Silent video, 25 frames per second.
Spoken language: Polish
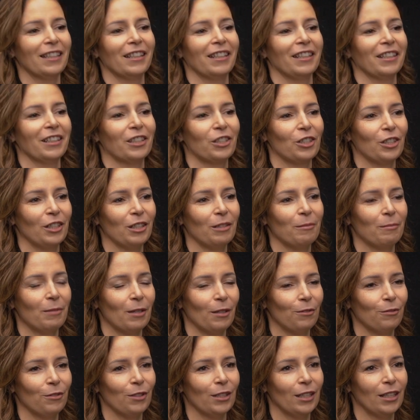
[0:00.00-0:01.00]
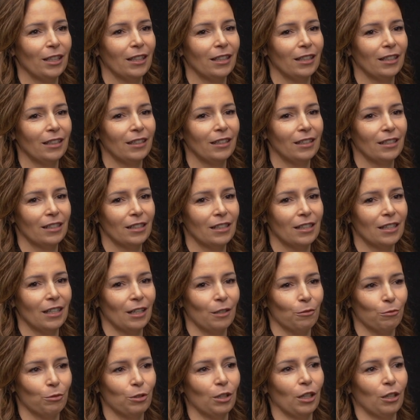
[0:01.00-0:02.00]
także naprawdę e, z
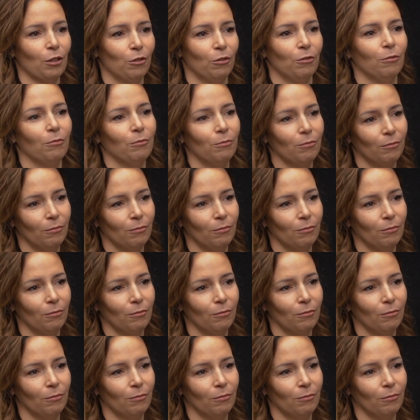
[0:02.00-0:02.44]
jakąś taką